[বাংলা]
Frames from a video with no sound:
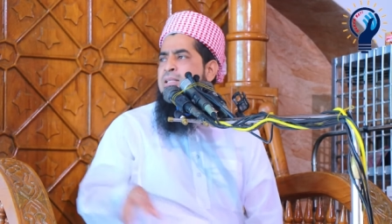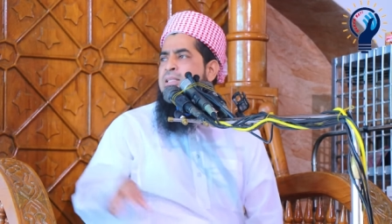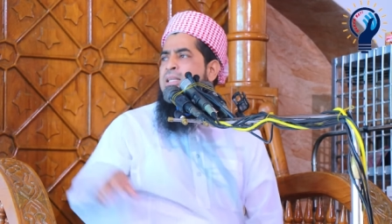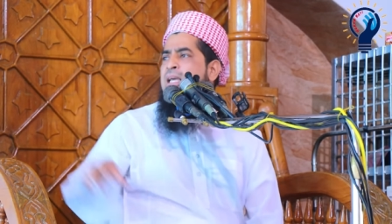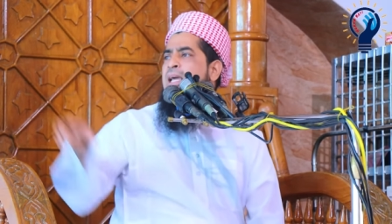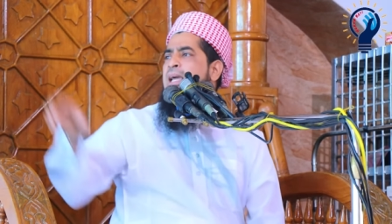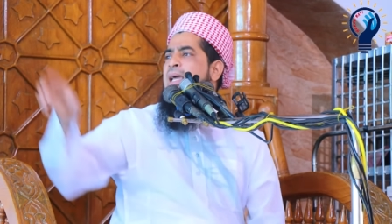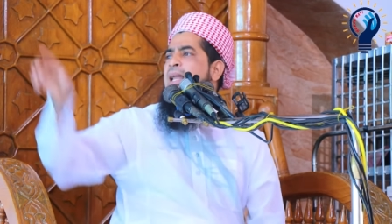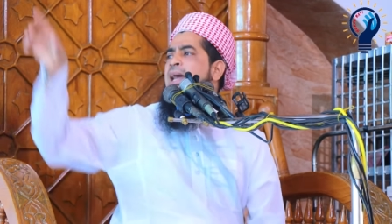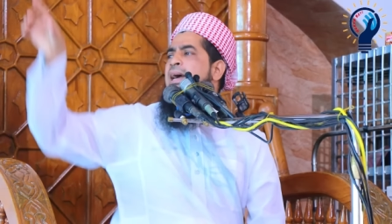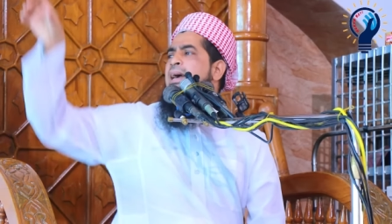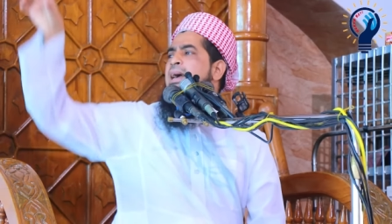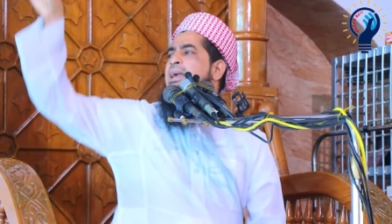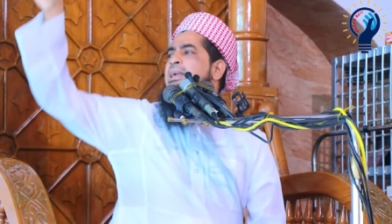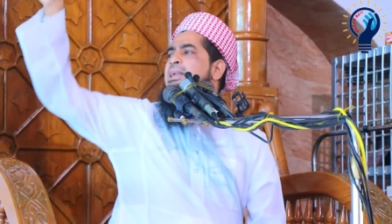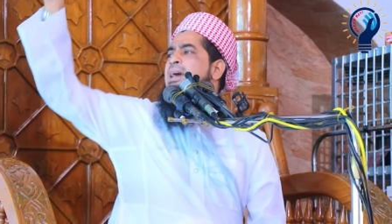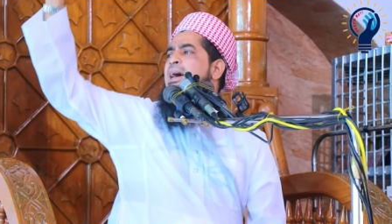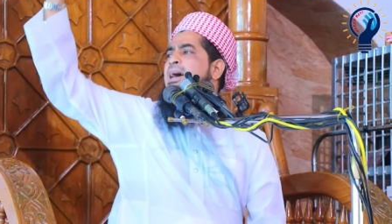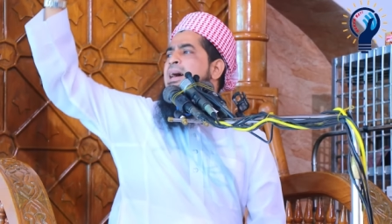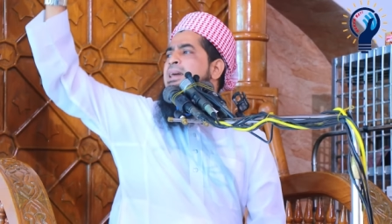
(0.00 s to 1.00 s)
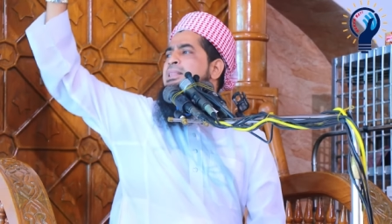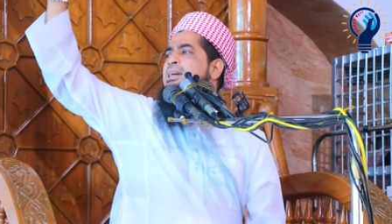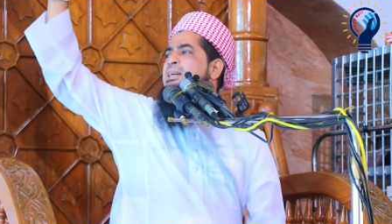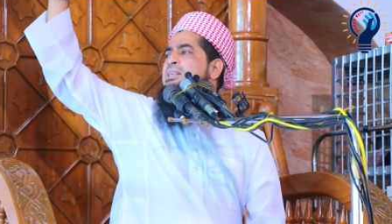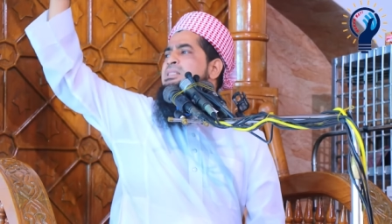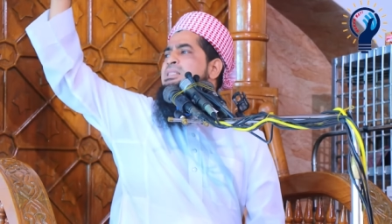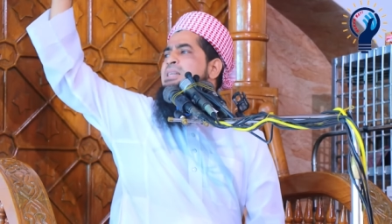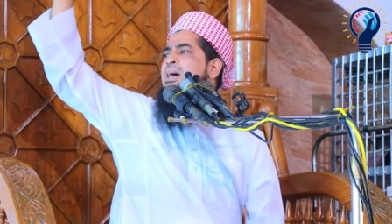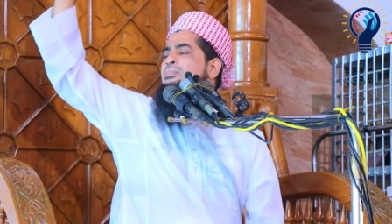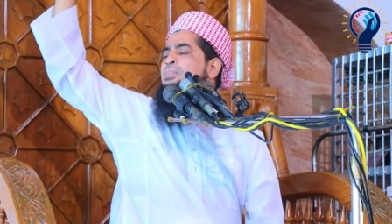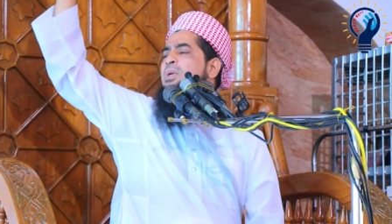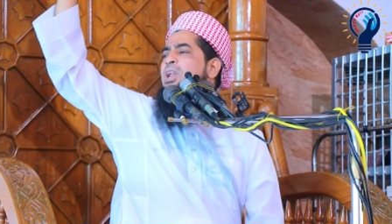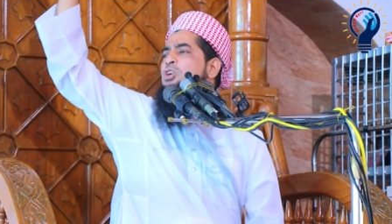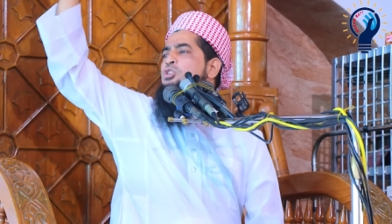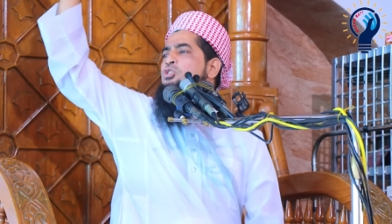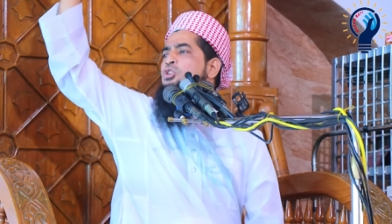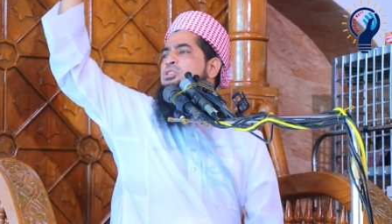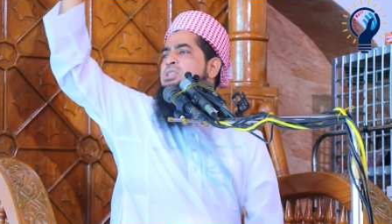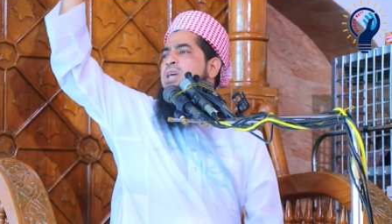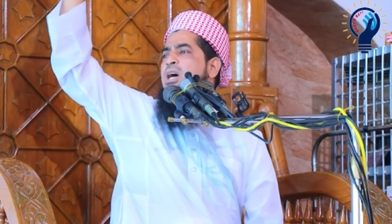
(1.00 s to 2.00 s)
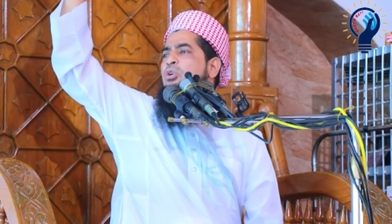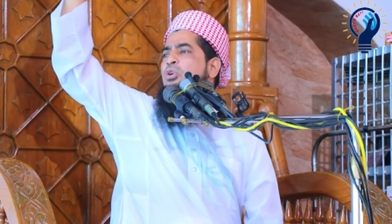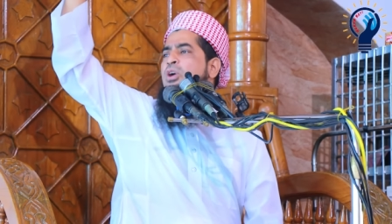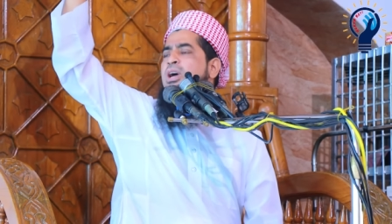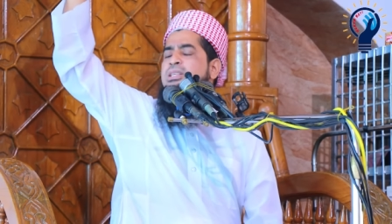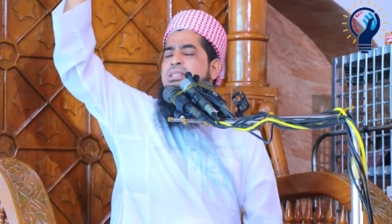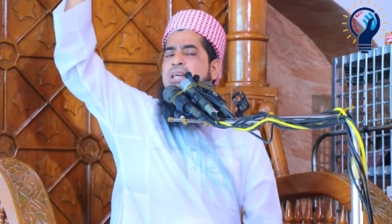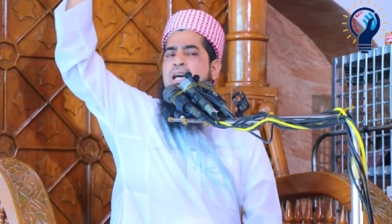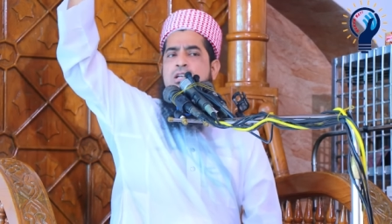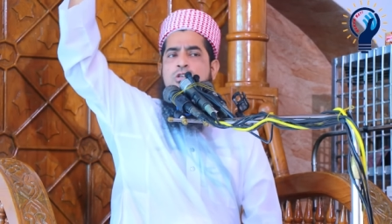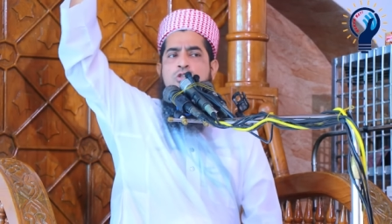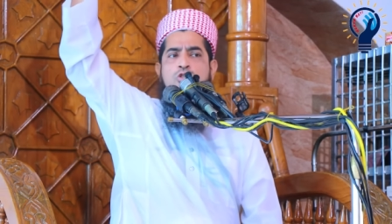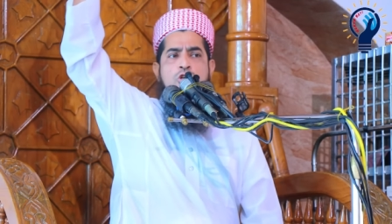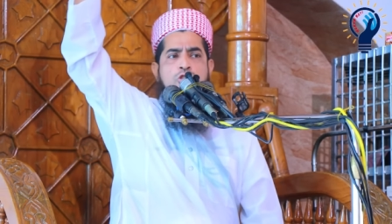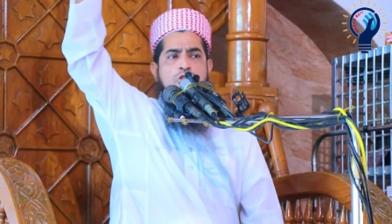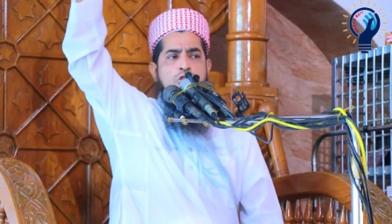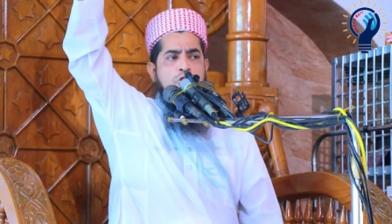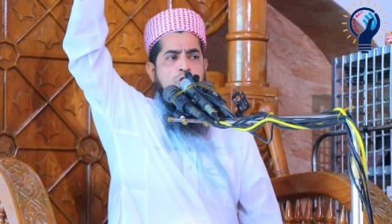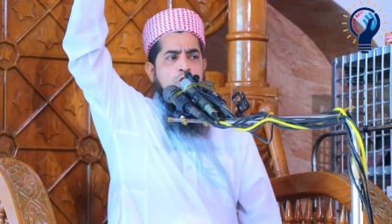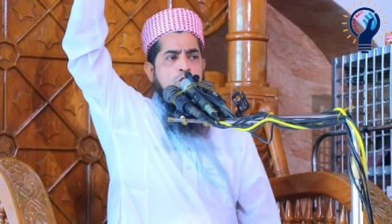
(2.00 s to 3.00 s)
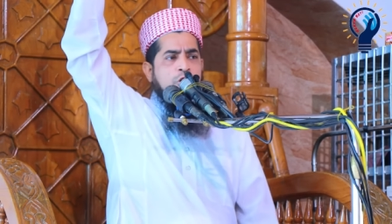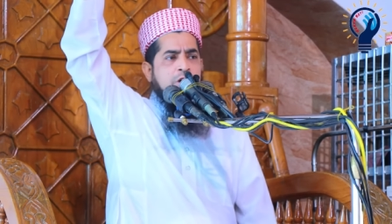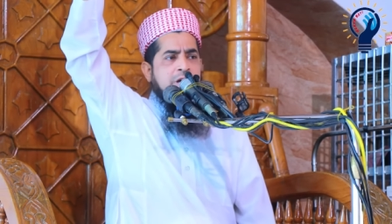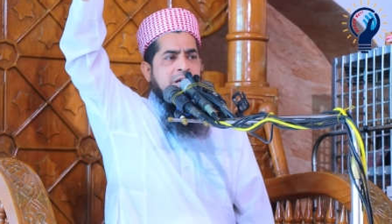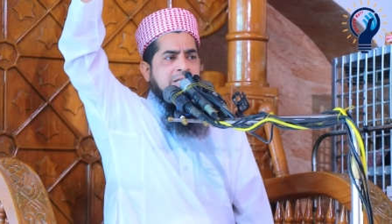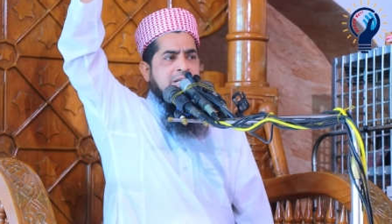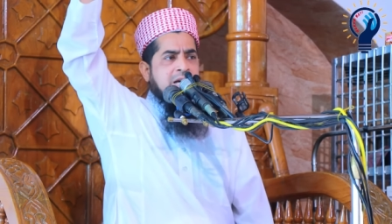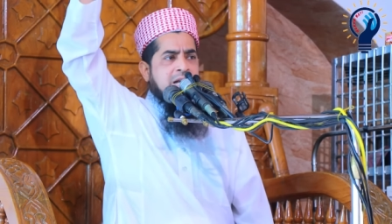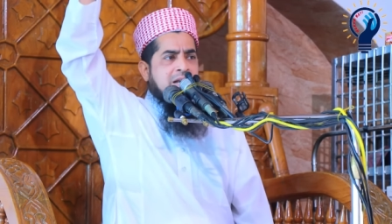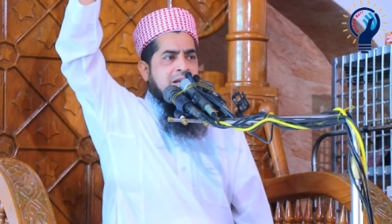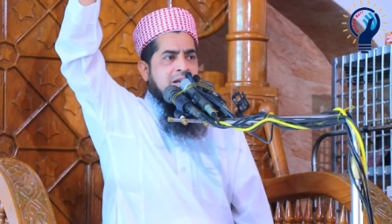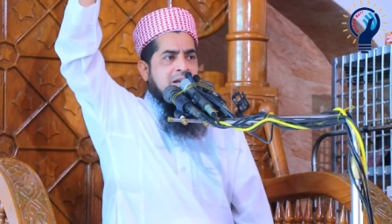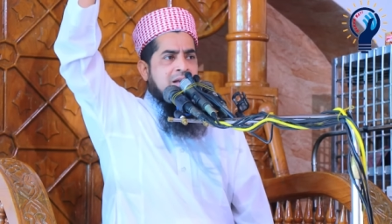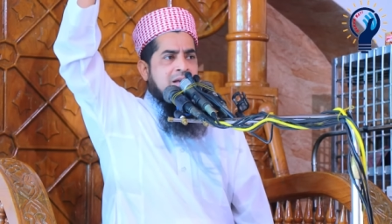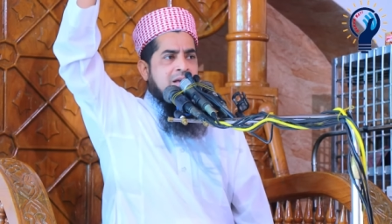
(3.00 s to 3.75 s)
যে এলাকায় ডাকাইতে আসছে আপনারা সজাগ হয়ে যান সচেতন হয়ে যান